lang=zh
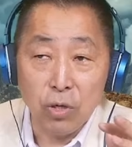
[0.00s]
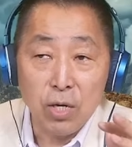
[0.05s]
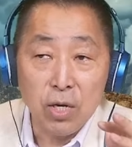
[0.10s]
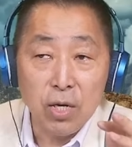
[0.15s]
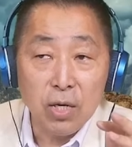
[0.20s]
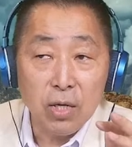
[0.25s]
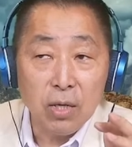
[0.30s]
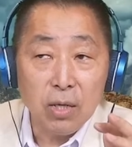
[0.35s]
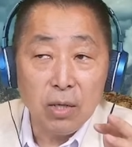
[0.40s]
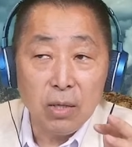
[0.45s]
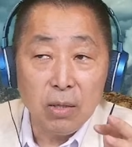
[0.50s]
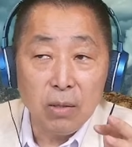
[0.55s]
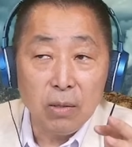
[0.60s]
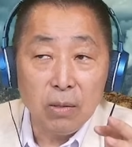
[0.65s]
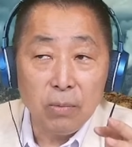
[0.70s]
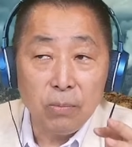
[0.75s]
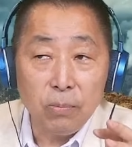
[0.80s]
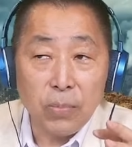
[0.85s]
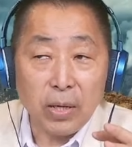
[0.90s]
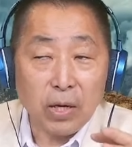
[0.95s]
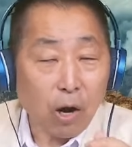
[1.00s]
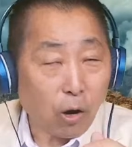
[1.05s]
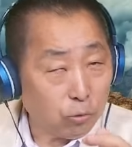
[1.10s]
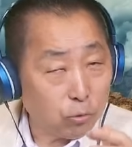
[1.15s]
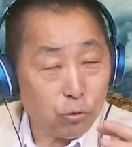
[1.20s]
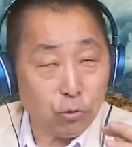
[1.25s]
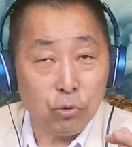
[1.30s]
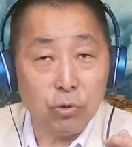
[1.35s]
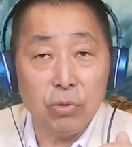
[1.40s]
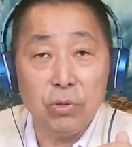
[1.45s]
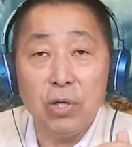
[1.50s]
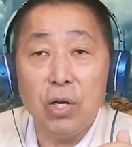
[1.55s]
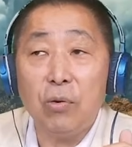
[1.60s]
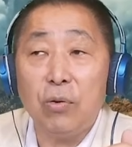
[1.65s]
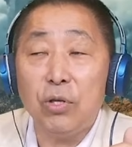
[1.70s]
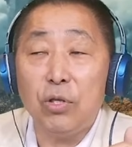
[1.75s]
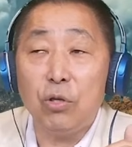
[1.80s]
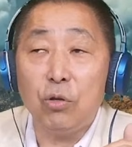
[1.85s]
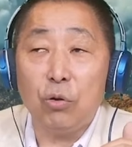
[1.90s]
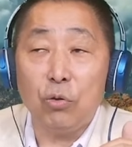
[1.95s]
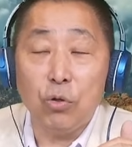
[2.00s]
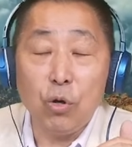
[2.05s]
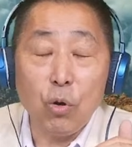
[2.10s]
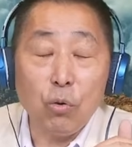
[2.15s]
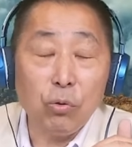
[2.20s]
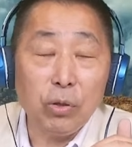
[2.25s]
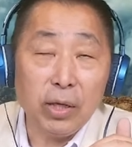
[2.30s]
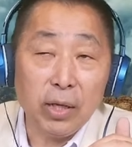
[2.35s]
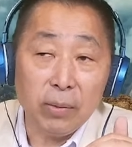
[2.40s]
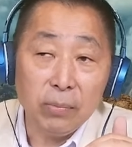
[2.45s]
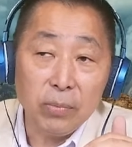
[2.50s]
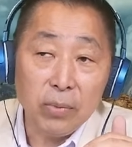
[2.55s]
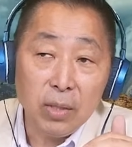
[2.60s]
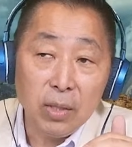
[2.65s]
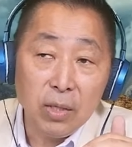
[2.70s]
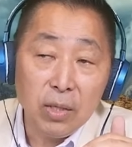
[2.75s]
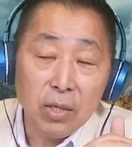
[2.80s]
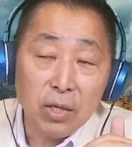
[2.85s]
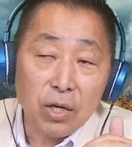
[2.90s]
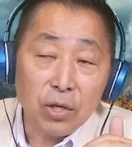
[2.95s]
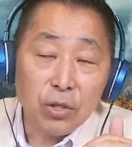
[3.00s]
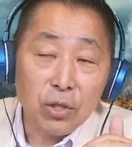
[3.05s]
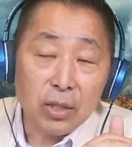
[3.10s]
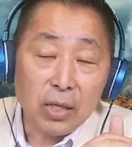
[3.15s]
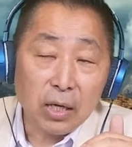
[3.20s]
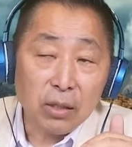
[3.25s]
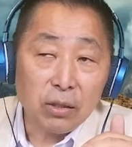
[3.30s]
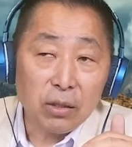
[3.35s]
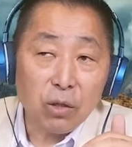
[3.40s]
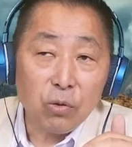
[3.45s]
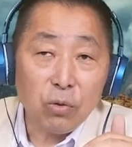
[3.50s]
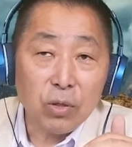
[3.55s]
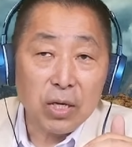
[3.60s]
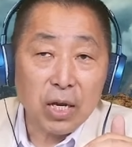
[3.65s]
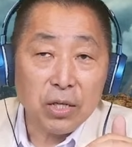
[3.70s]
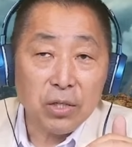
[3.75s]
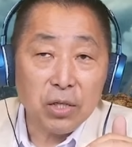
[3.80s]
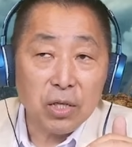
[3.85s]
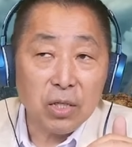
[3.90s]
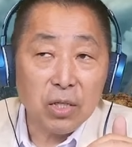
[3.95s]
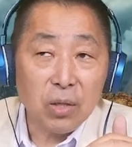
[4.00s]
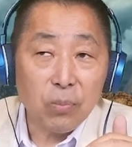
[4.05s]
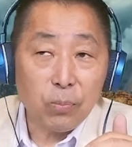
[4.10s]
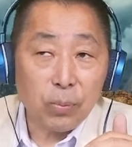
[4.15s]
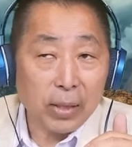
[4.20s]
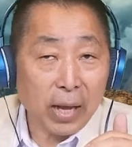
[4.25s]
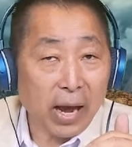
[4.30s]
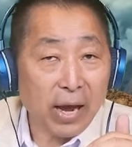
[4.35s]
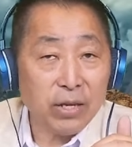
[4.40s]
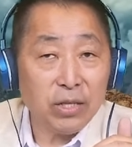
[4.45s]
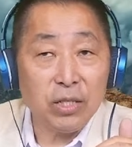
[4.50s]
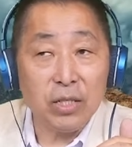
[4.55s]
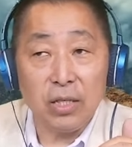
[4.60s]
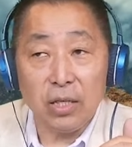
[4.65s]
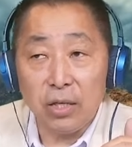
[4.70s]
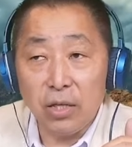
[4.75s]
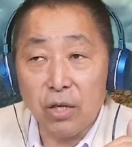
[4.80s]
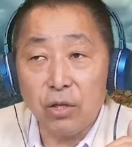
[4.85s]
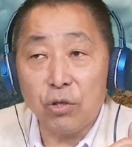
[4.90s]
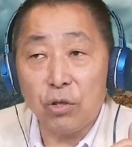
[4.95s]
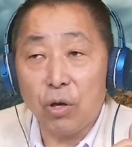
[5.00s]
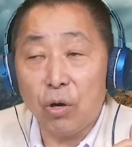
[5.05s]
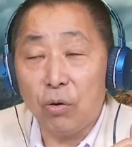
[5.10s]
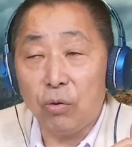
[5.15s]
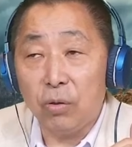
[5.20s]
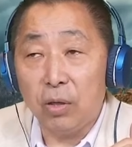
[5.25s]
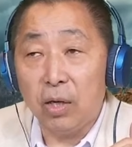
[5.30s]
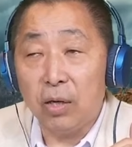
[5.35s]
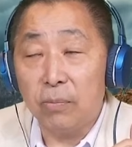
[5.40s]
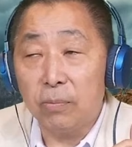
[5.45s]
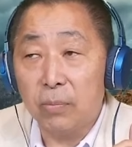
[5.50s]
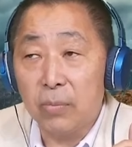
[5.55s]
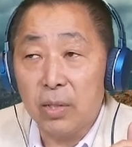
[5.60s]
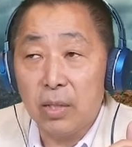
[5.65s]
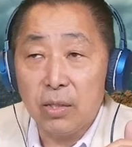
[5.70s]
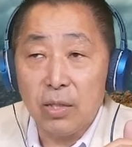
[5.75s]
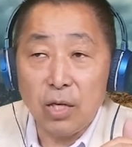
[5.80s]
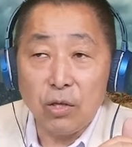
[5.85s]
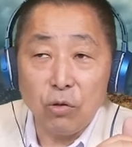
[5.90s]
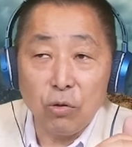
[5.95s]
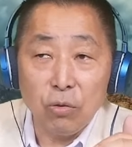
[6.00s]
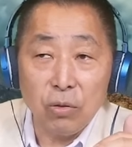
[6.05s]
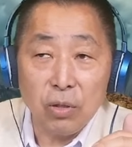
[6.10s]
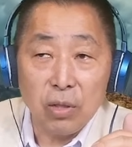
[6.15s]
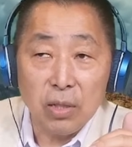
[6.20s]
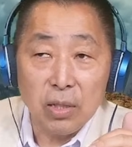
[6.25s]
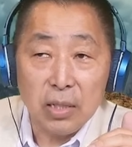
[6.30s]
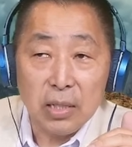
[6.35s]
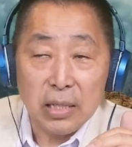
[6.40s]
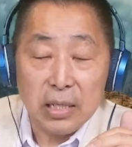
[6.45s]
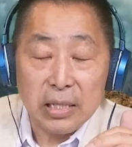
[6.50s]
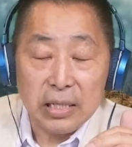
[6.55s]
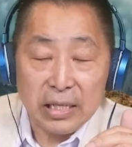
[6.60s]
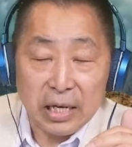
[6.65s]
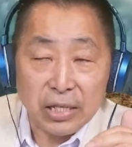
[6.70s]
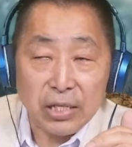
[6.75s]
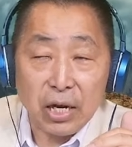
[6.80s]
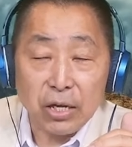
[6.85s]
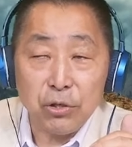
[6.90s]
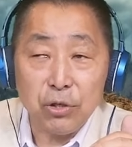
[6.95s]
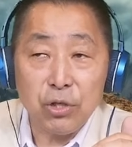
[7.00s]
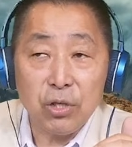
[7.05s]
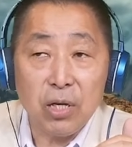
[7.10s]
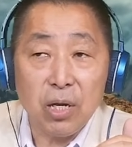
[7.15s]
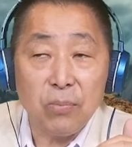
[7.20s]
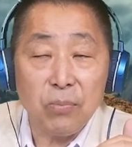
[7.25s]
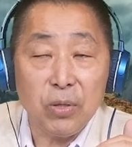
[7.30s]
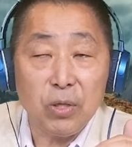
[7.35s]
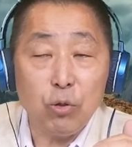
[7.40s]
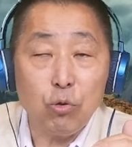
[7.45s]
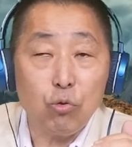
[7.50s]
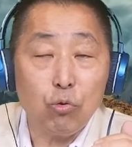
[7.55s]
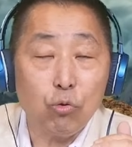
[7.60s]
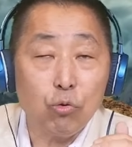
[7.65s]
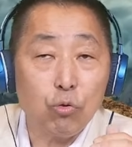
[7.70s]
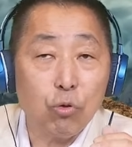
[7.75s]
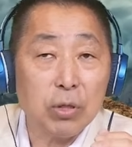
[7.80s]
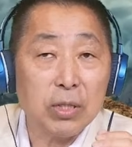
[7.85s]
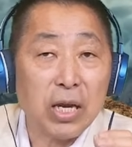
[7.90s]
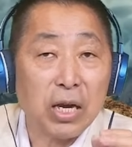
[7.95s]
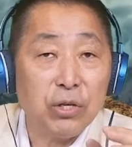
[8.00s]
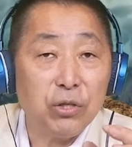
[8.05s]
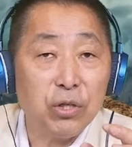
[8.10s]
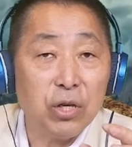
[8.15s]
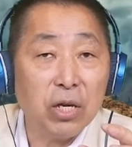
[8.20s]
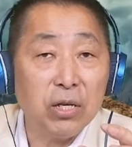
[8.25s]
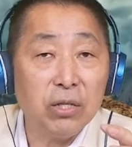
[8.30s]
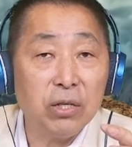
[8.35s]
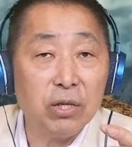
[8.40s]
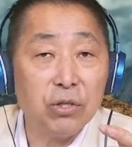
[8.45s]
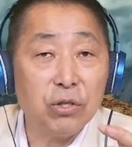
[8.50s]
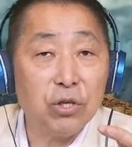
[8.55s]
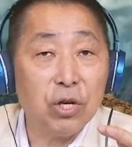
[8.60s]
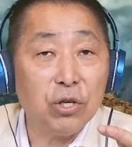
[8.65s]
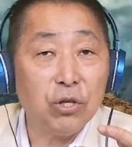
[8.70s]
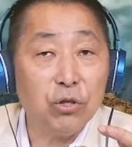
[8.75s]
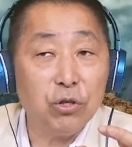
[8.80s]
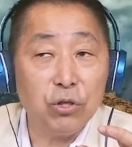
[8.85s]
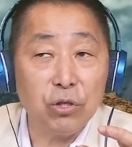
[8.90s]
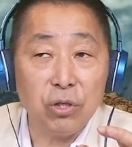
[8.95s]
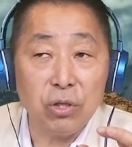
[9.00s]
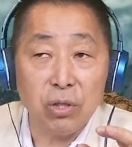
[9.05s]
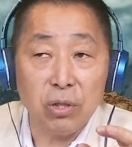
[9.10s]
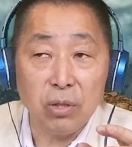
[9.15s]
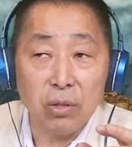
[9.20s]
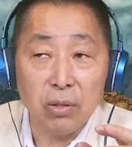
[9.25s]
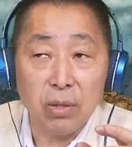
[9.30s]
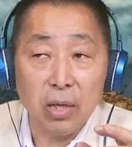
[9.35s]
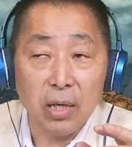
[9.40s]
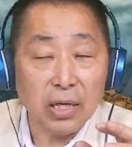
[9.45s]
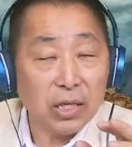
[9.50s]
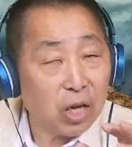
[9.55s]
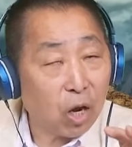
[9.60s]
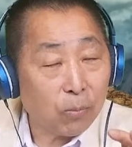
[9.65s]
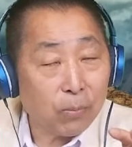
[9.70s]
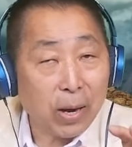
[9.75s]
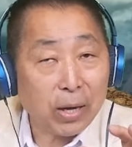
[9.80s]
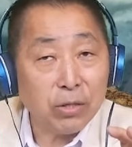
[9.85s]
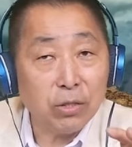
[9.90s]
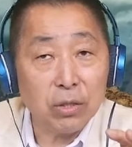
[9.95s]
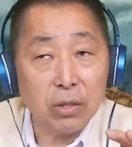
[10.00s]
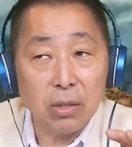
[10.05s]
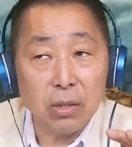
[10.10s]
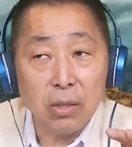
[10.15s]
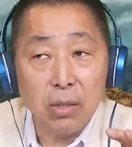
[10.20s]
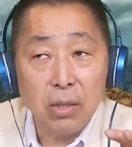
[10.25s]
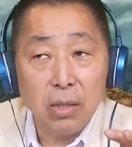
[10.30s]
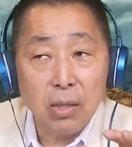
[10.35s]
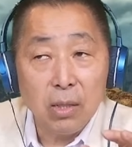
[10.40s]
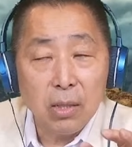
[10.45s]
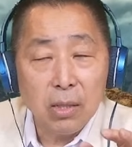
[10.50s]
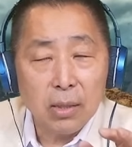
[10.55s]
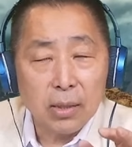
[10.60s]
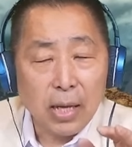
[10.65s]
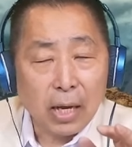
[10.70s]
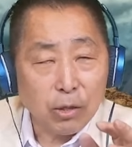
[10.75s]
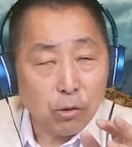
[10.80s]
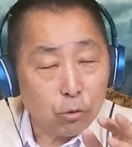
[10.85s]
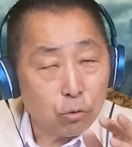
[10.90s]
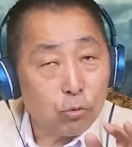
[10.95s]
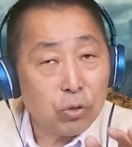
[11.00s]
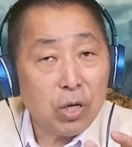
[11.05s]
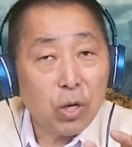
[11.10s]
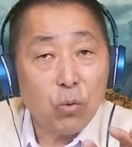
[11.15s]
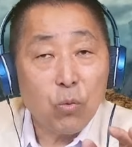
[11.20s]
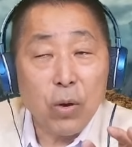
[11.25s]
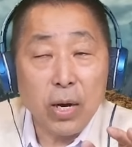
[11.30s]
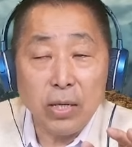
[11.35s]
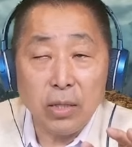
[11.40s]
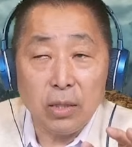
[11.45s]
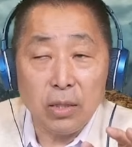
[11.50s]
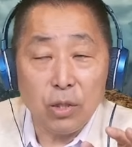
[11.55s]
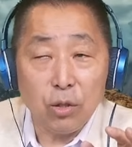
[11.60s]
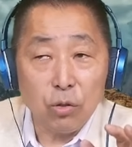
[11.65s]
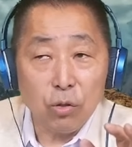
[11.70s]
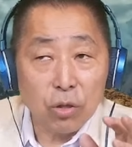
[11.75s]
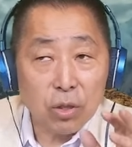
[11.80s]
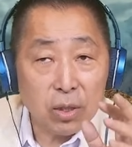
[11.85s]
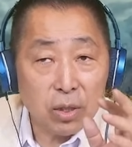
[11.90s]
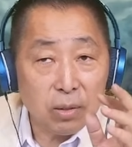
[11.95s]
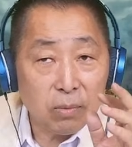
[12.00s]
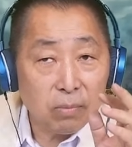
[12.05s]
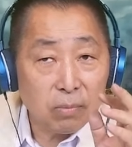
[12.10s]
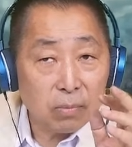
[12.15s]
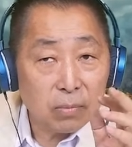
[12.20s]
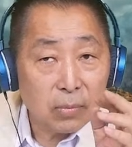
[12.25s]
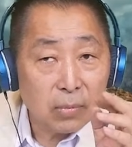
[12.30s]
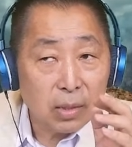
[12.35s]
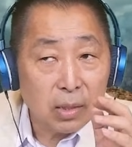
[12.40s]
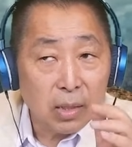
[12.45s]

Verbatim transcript: 主，被高举，认为这种优点。可是，当德国现在经济不太行的时候呢，这种协商式的民主所产生的政治领导班子，它就出现问题，就是，